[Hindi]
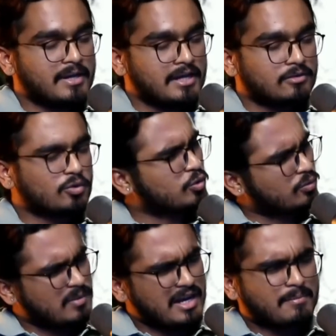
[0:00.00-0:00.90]
मैं
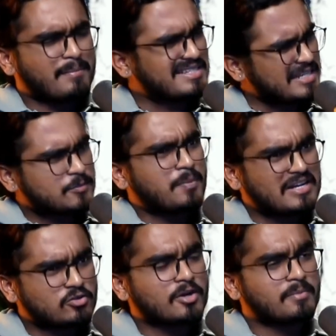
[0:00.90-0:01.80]
एक मैसेज
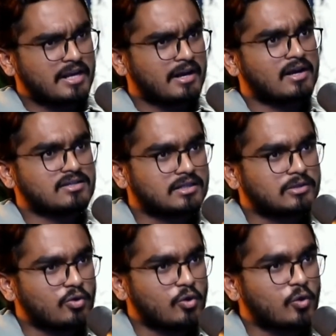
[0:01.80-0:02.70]
पास ऑन भी करना
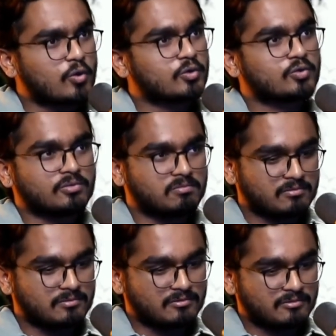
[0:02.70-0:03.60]
चाहता हूँ sure. लोगों को तो
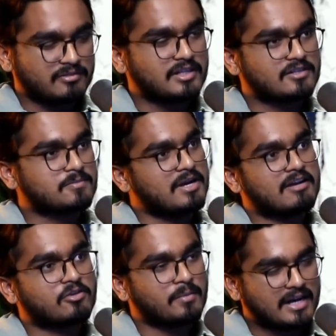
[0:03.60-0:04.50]
विद दिस
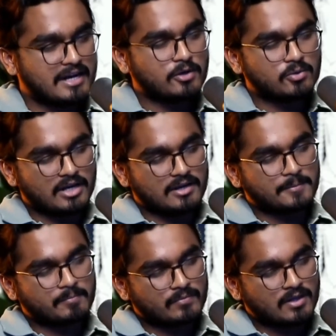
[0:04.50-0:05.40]
प्लेटफॉर्म आई कैन डू
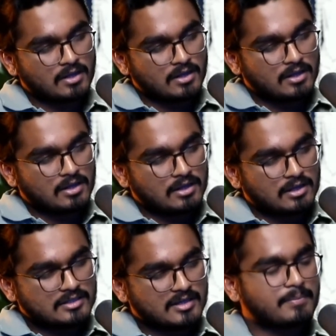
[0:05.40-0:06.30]
दैट
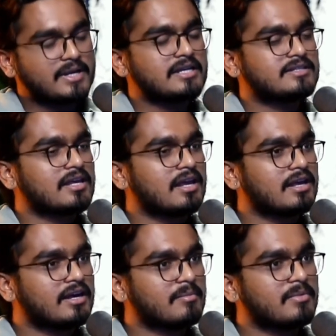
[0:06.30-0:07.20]
जब भी किसी
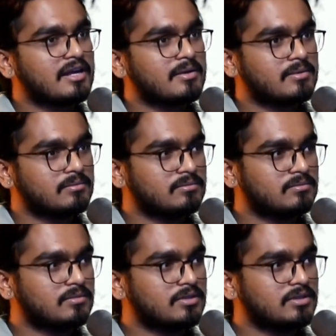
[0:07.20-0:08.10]
की घर में
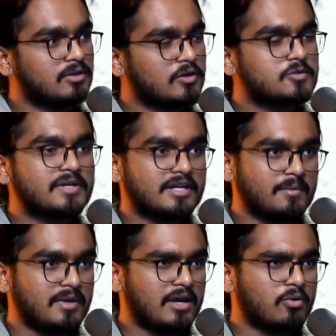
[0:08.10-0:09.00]

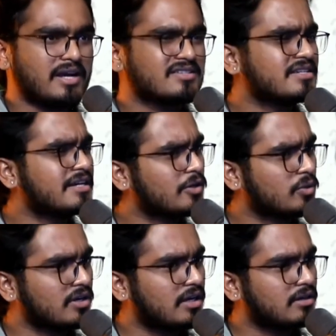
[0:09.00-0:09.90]
हॉस्पिटल में कोई एक्सीडेंट
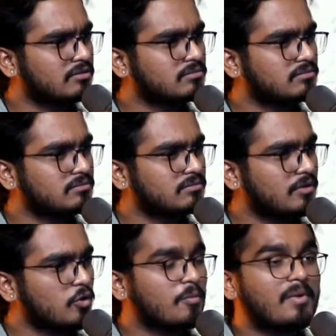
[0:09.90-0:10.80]
हो गया
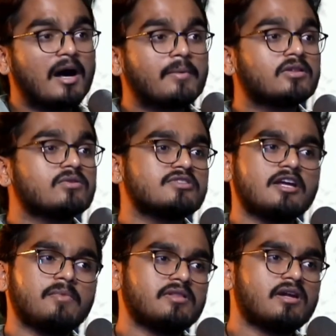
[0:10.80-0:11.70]
लोग
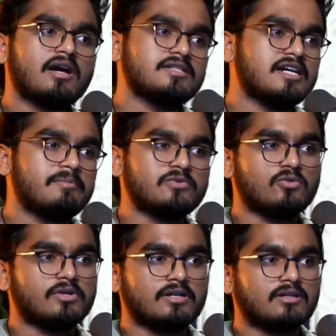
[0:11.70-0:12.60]
महामृत्युंजय मंत्र का जाप
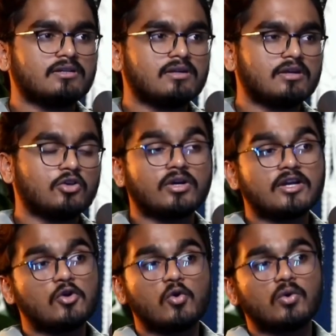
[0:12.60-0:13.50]
शुरू कर देते हैं
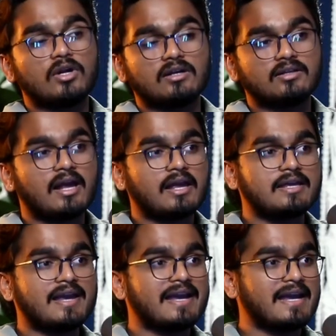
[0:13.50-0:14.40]
क्योंकि लोगों को लगता है कि
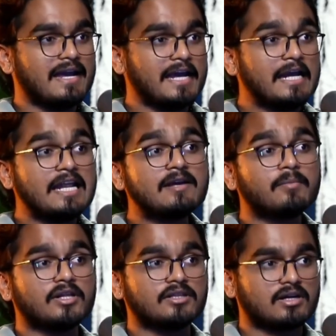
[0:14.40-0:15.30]
ये एक
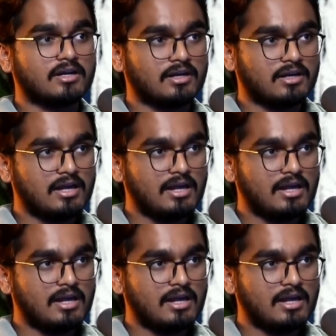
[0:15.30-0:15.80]
हीलिंग मंत्र है